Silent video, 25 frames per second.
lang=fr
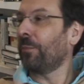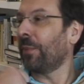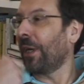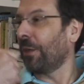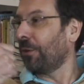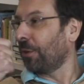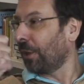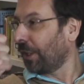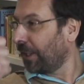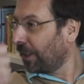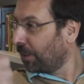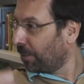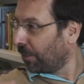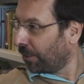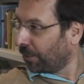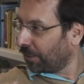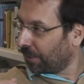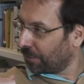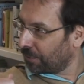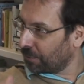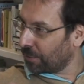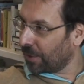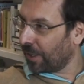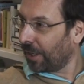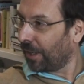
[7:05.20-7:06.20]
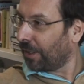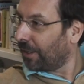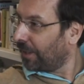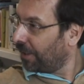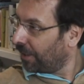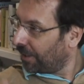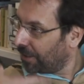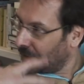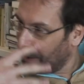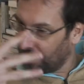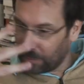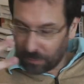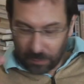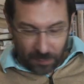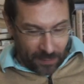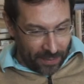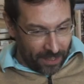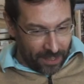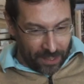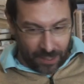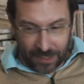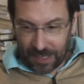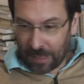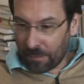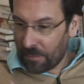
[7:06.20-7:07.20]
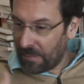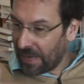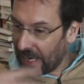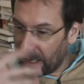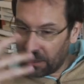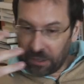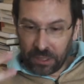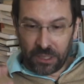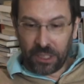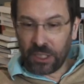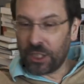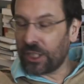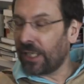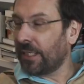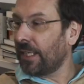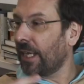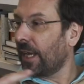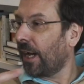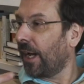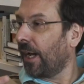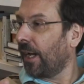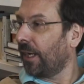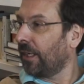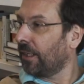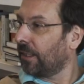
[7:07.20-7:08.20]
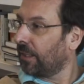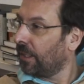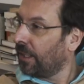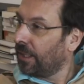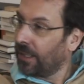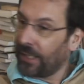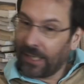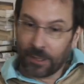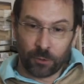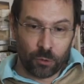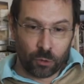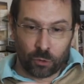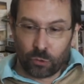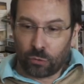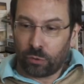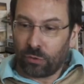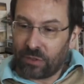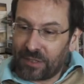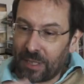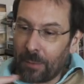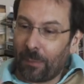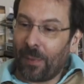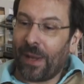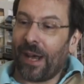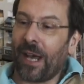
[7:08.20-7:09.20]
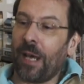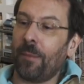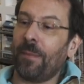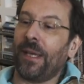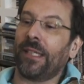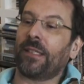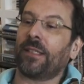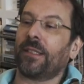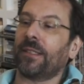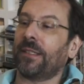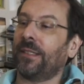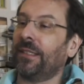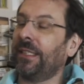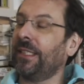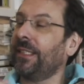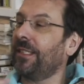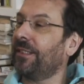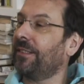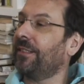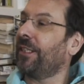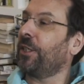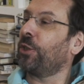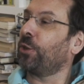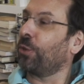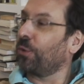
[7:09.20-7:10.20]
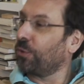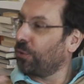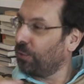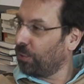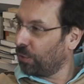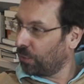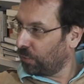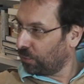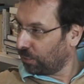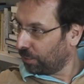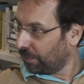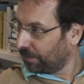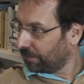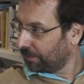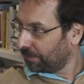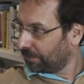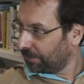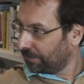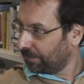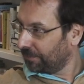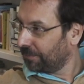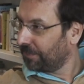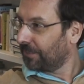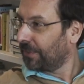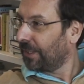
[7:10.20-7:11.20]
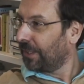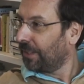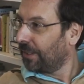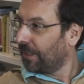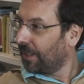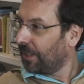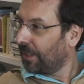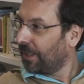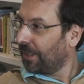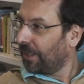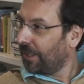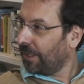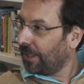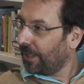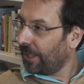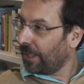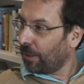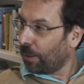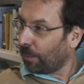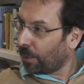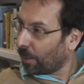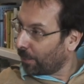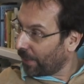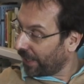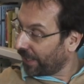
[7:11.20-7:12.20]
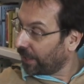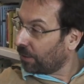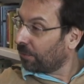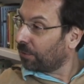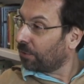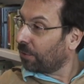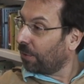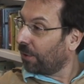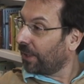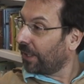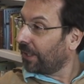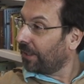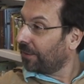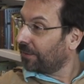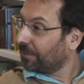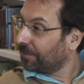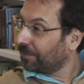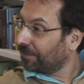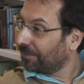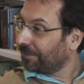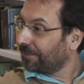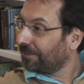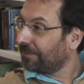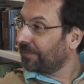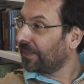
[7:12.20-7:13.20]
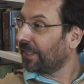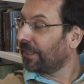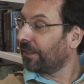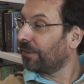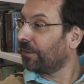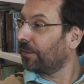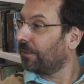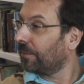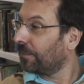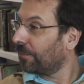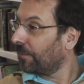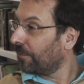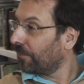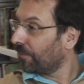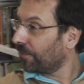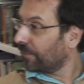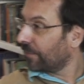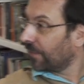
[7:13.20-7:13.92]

par le rythme de voix, par la mélodie générale. Et donc tous ces paramètres disent des choses de vous. Tout à fait. Et on ne peut pas les contrôler. Il y avait une étude